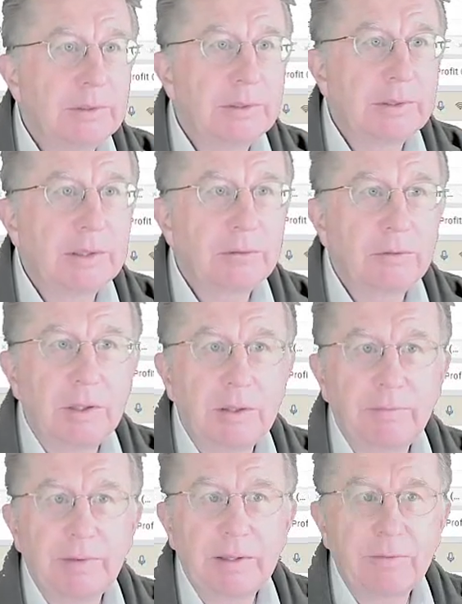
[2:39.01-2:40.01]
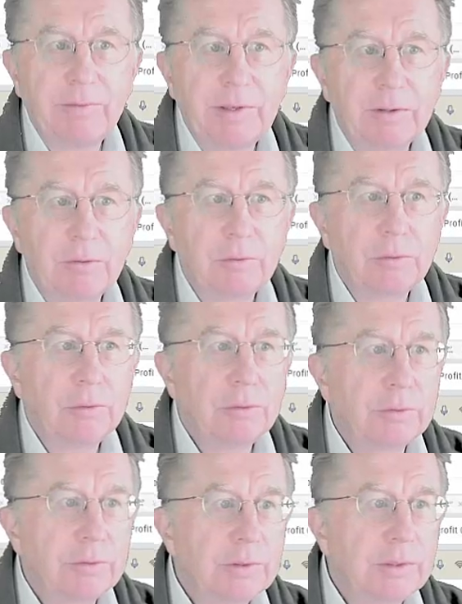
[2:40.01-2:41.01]
ist natürlich Weltwährung
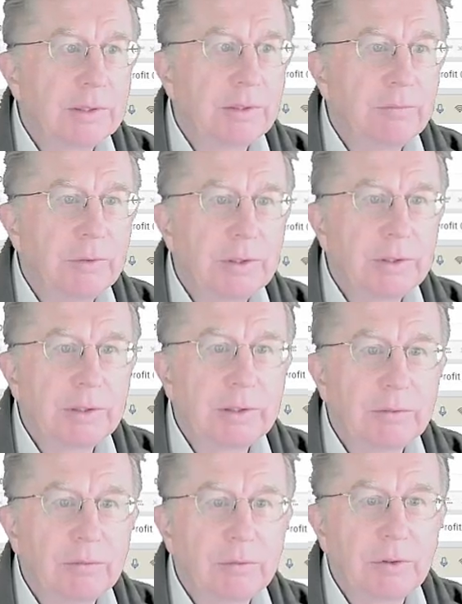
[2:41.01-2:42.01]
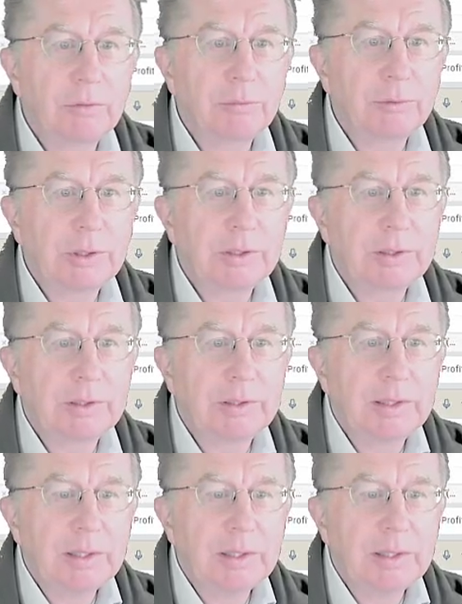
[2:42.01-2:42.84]
und der würde dann unter Umständen